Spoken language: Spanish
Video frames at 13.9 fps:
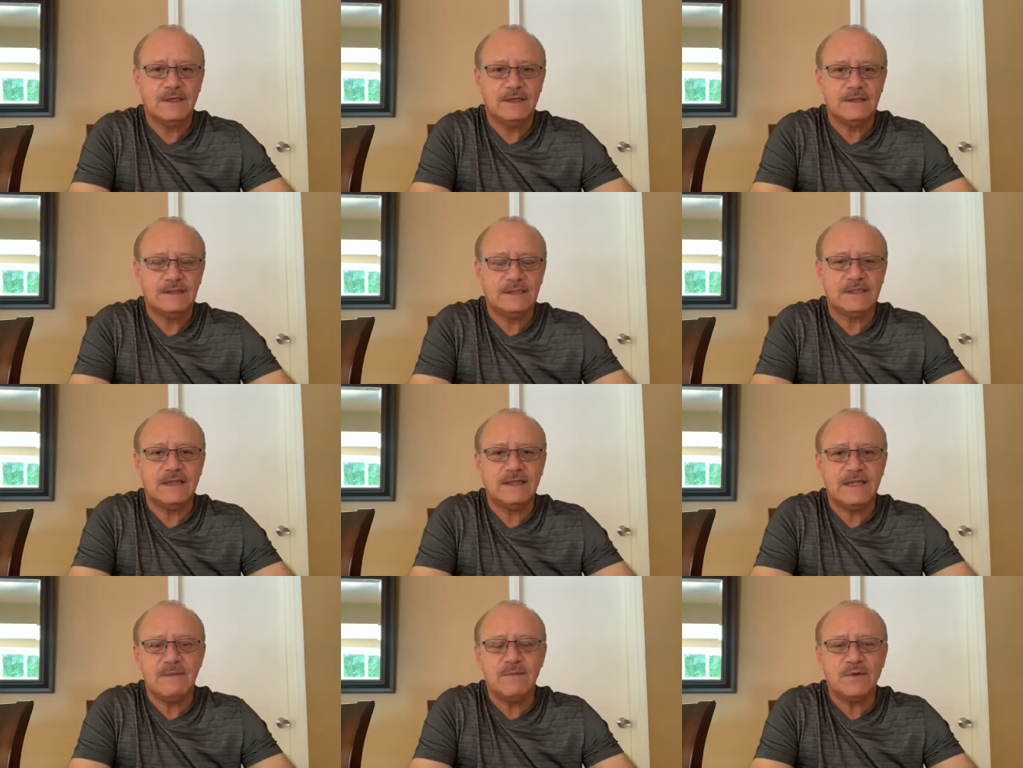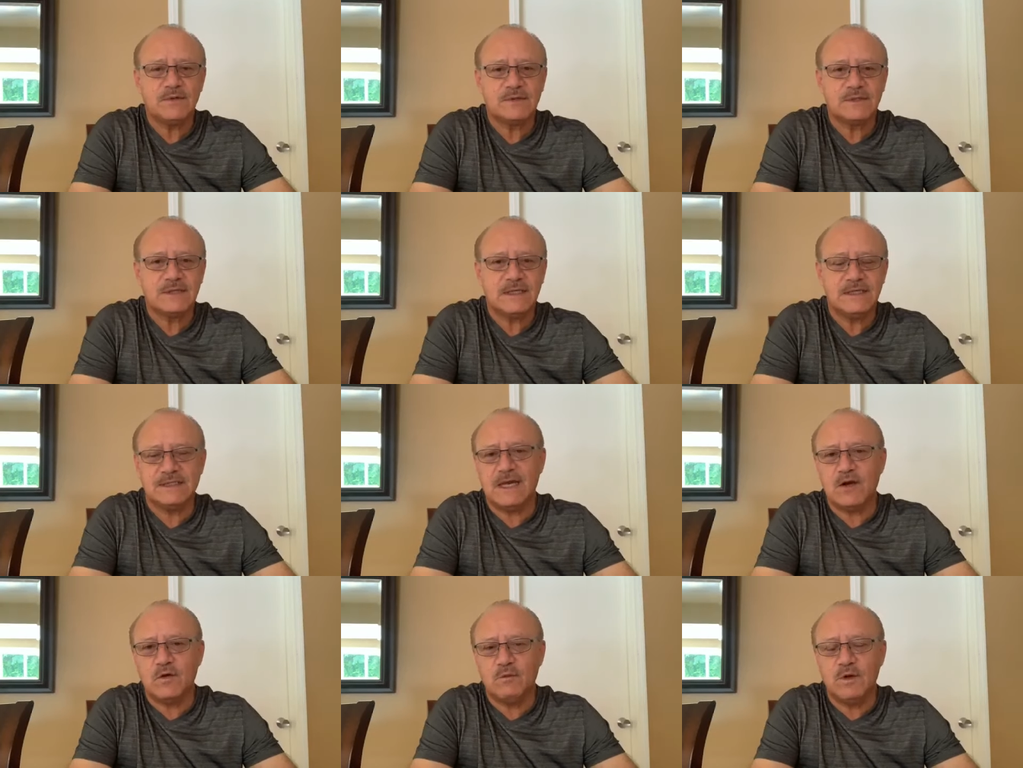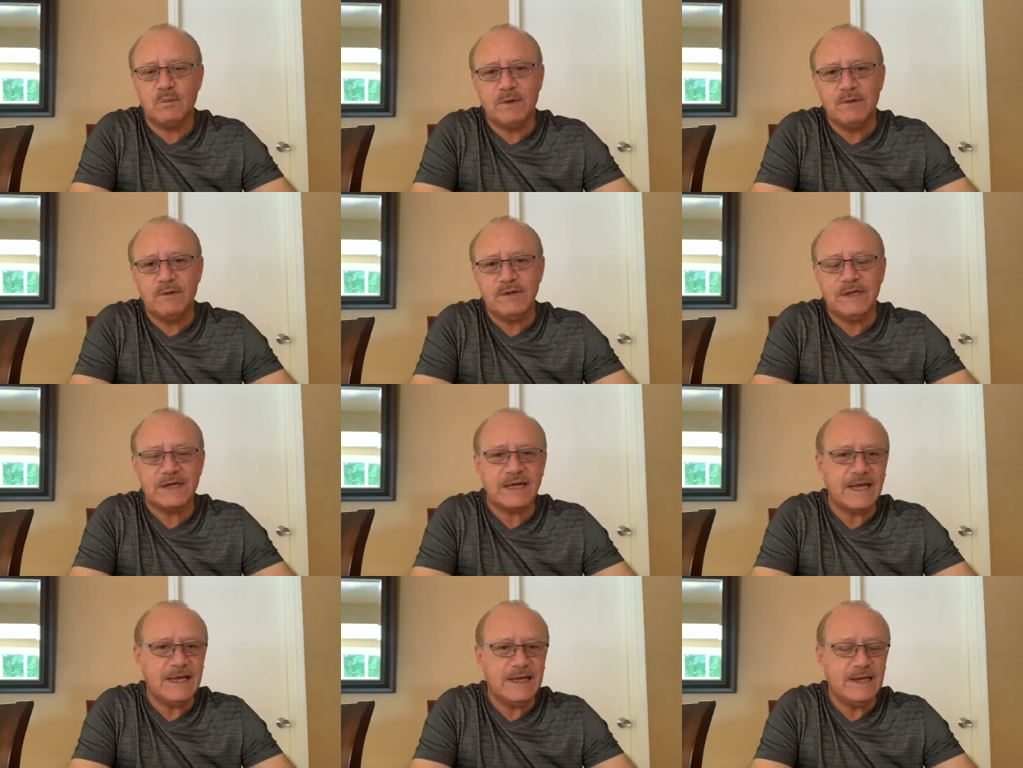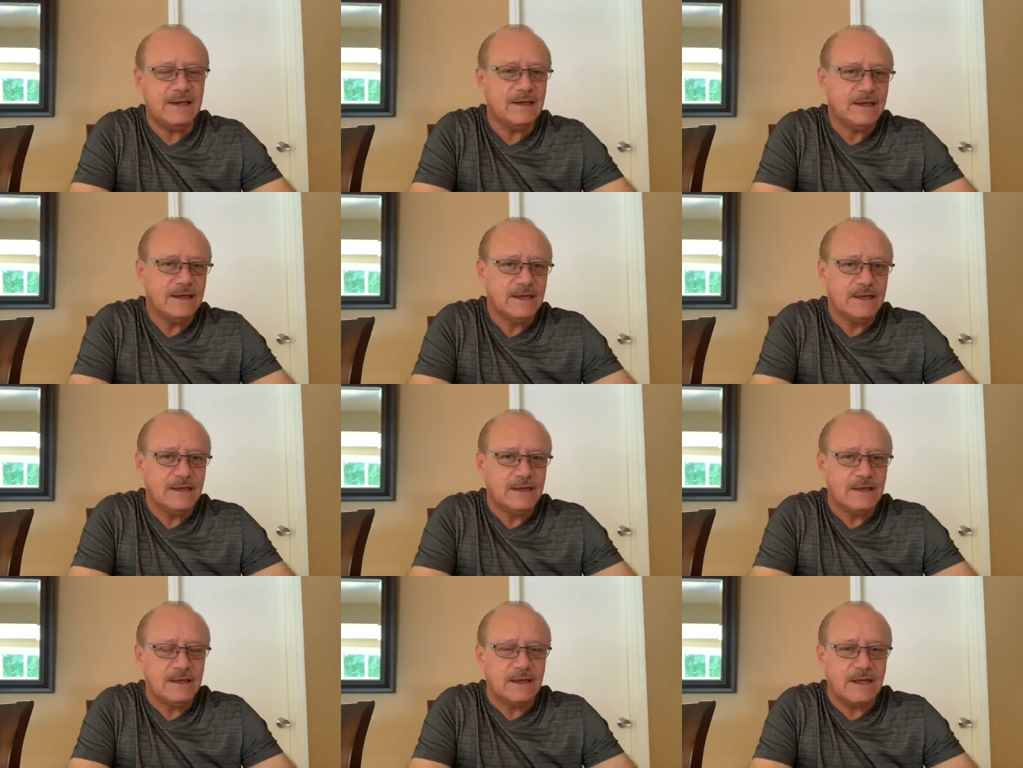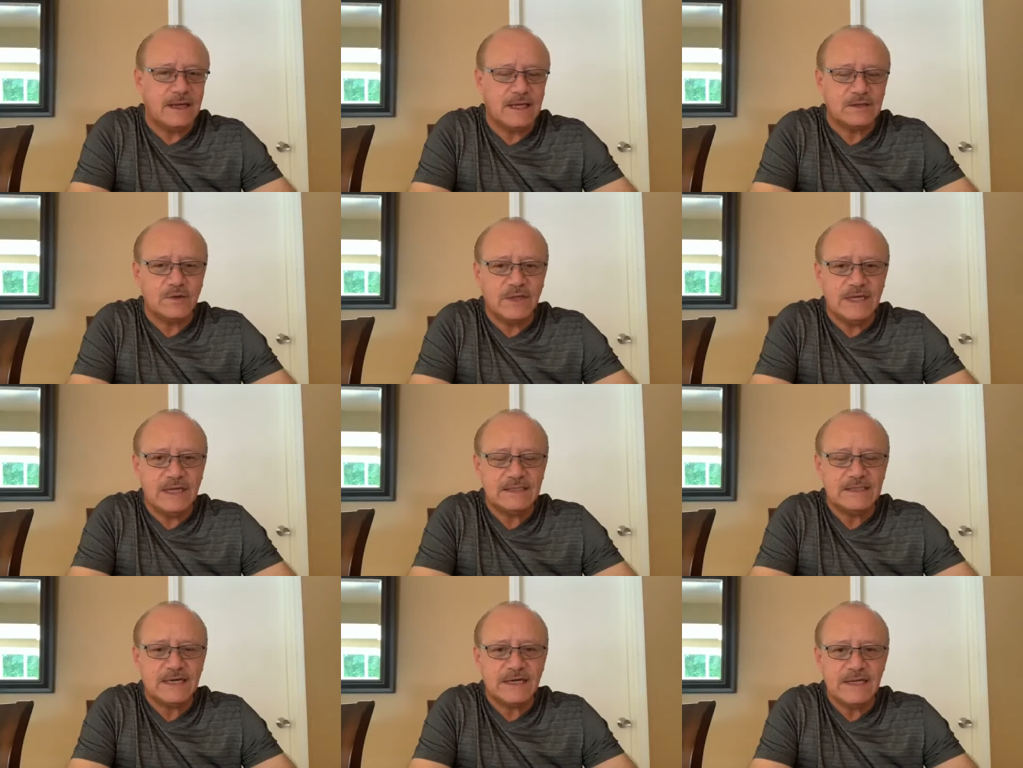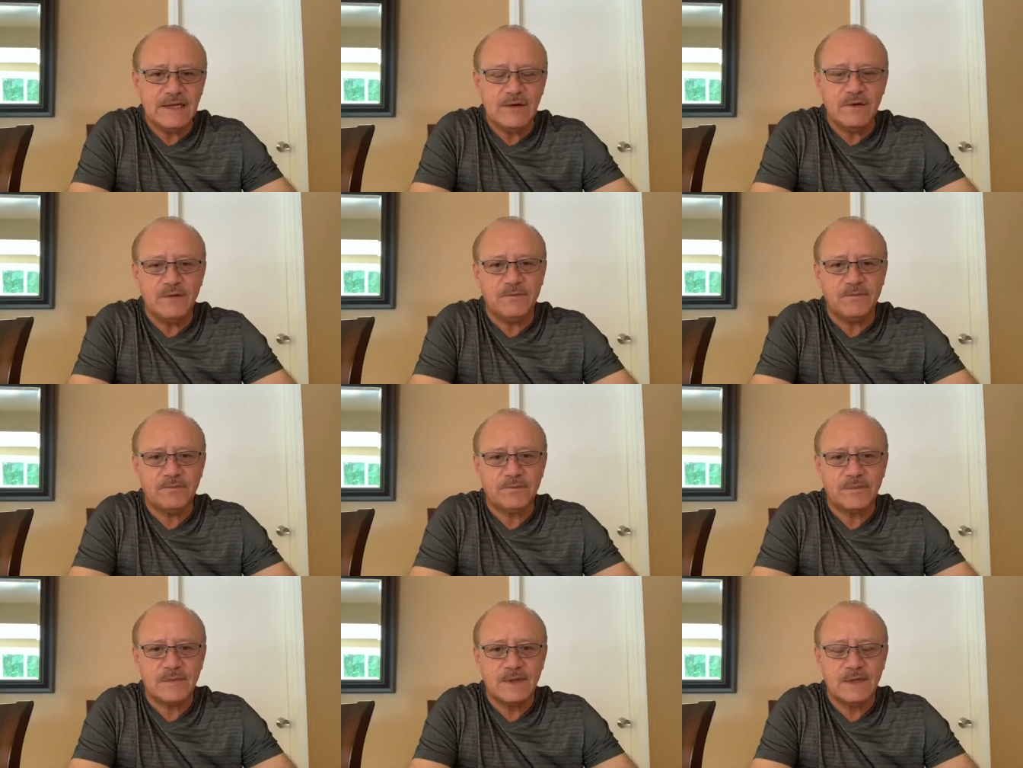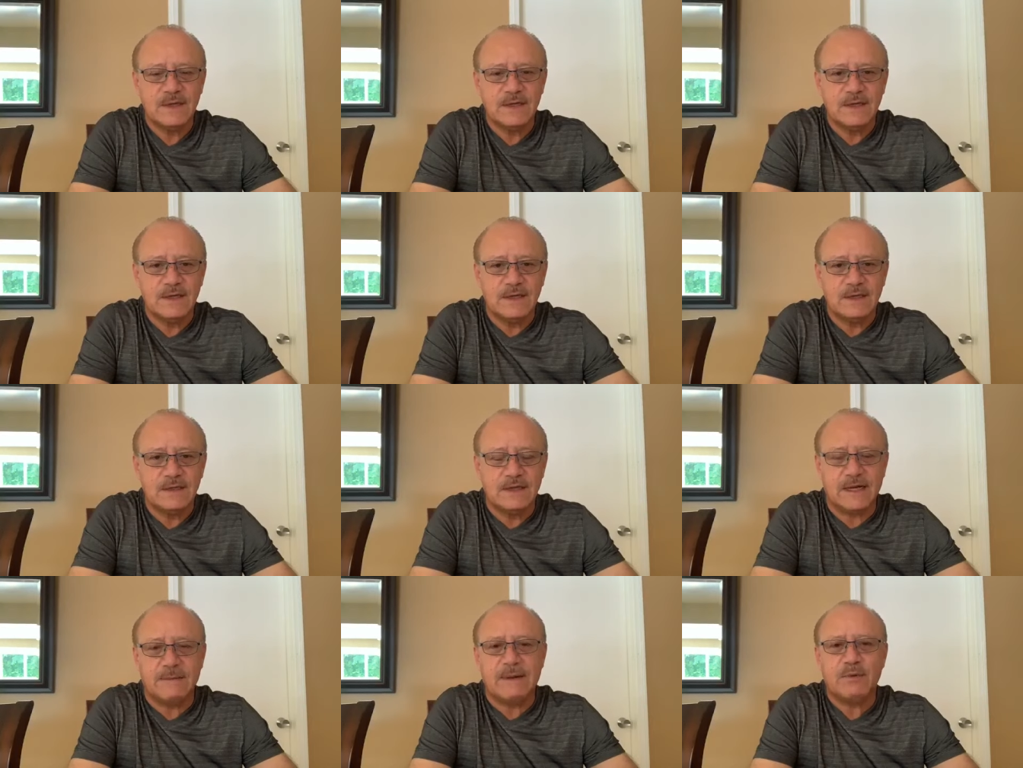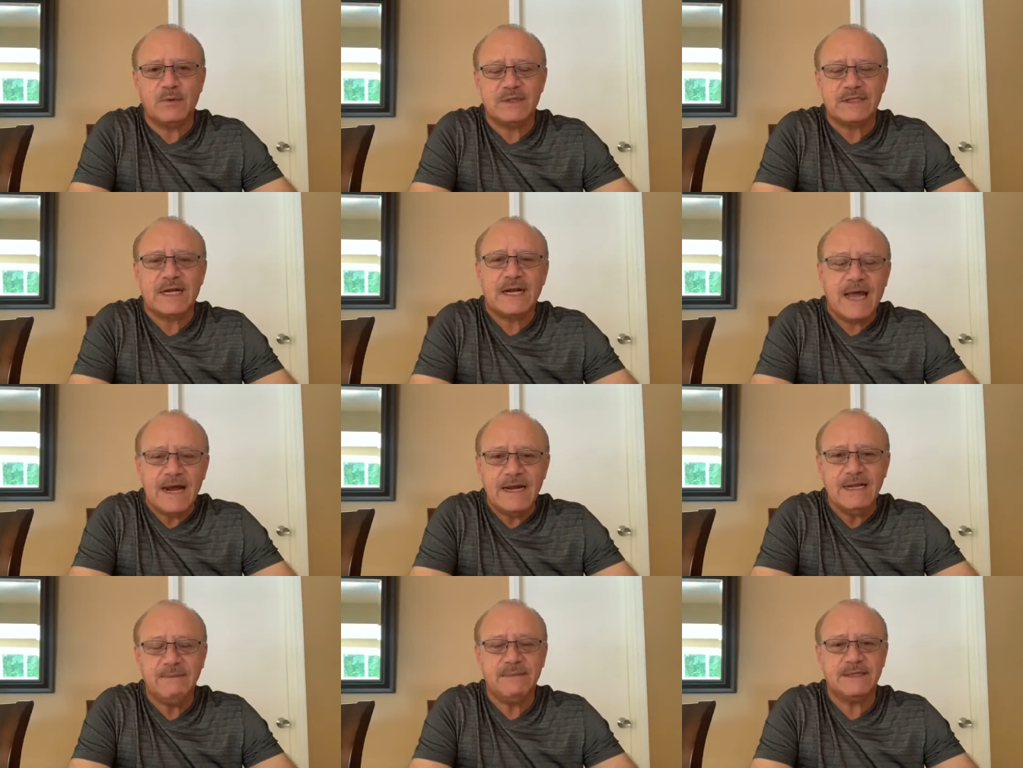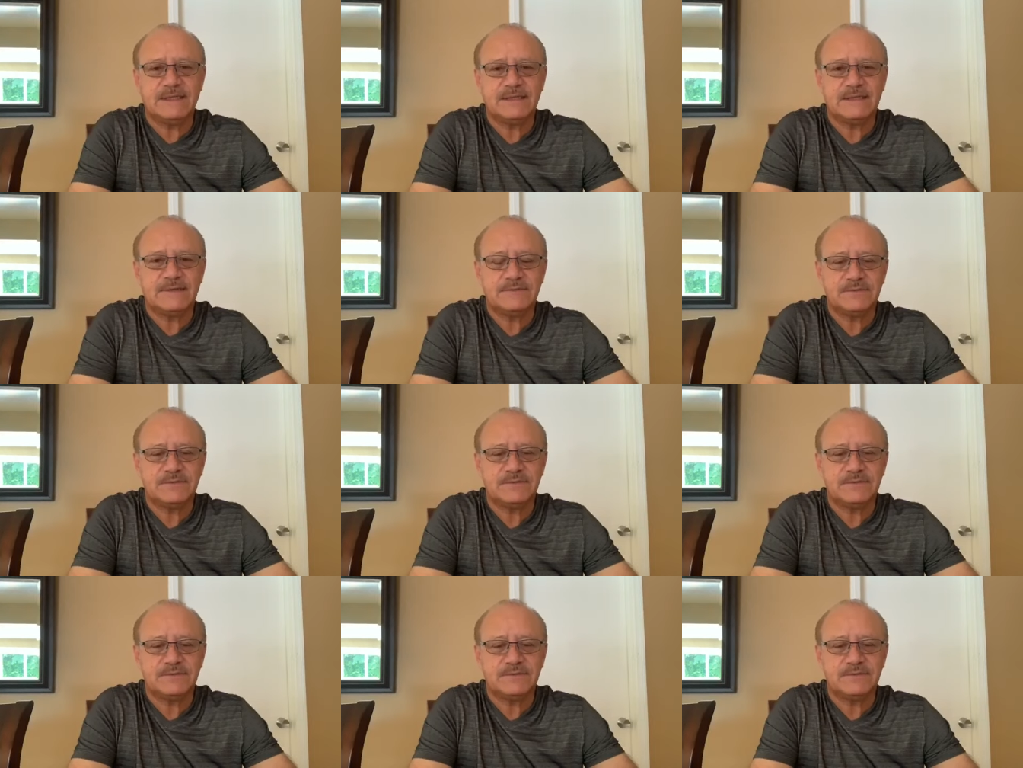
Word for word: Si sentimos quizá como el pueblo de Israel a las orillas del río, derramamos nuestras lágrimas,